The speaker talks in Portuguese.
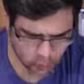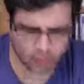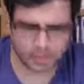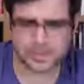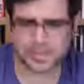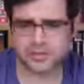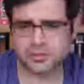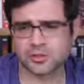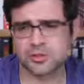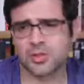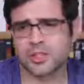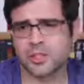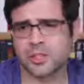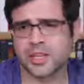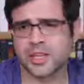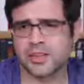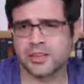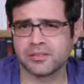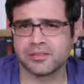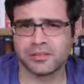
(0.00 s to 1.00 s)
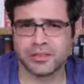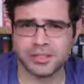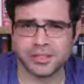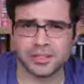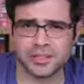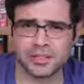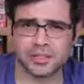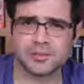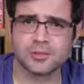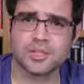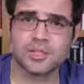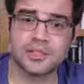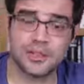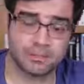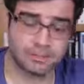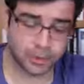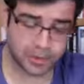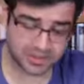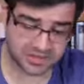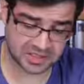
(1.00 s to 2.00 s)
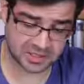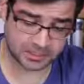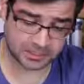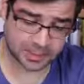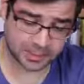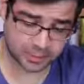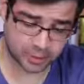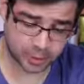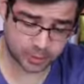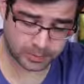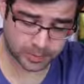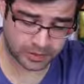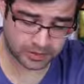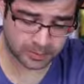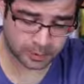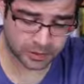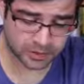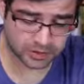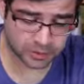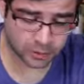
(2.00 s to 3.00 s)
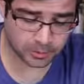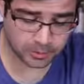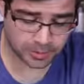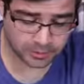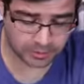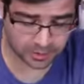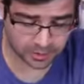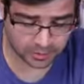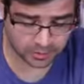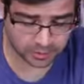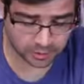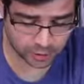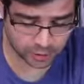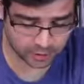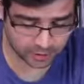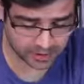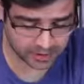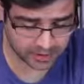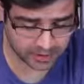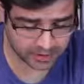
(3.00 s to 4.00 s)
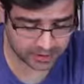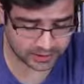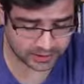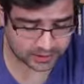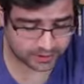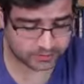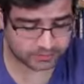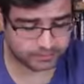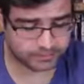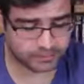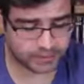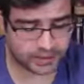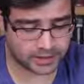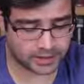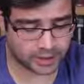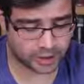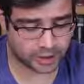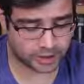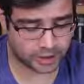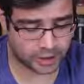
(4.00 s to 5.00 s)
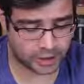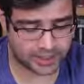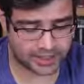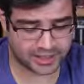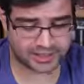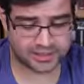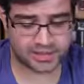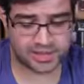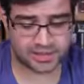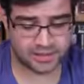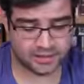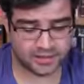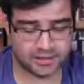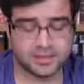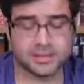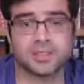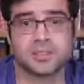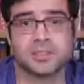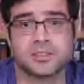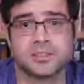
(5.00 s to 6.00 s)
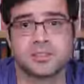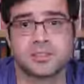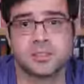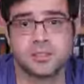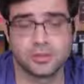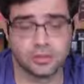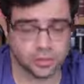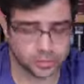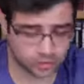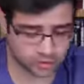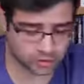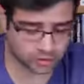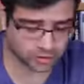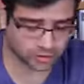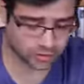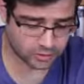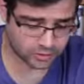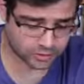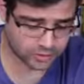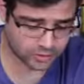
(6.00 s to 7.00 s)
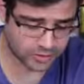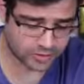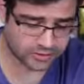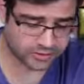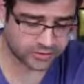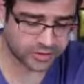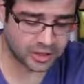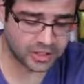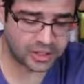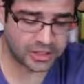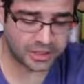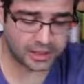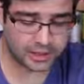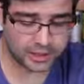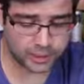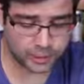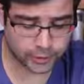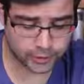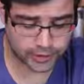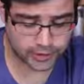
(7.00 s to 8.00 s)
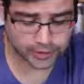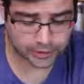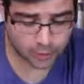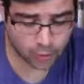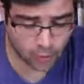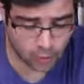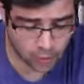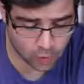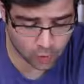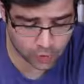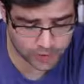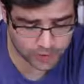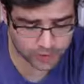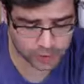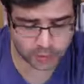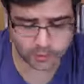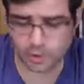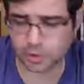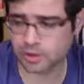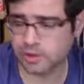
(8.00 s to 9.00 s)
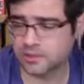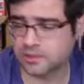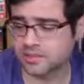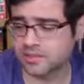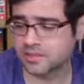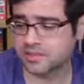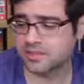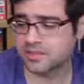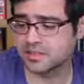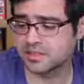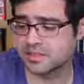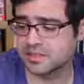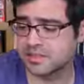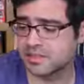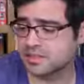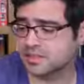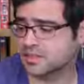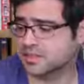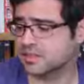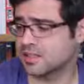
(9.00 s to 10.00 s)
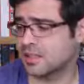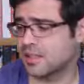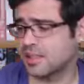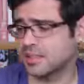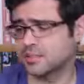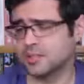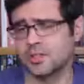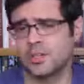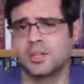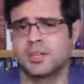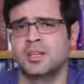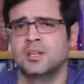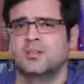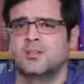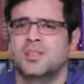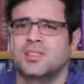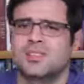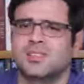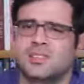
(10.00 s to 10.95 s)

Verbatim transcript: Começou escrevendo, aí depois ele partiu para a música. O primeiro disco dele, ele já tinha 33 anos, o Songs of Leonard Cohen, de 1967. Então,